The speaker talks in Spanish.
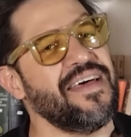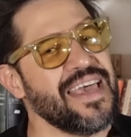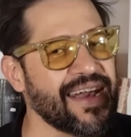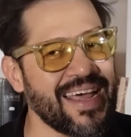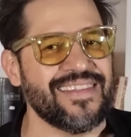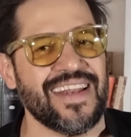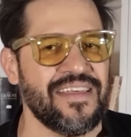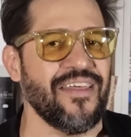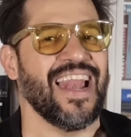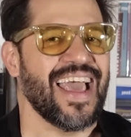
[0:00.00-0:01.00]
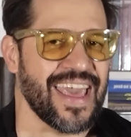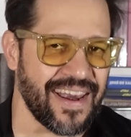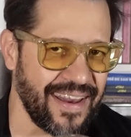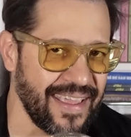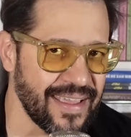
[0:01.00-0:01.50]
y arrastrada de la
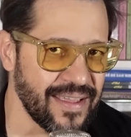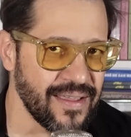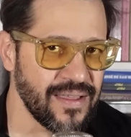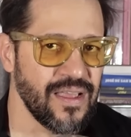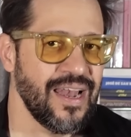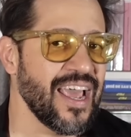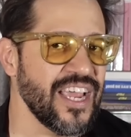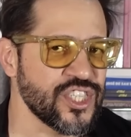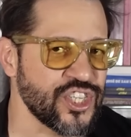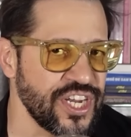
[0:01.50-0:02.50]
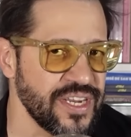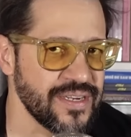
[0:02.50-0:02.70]
R. La R.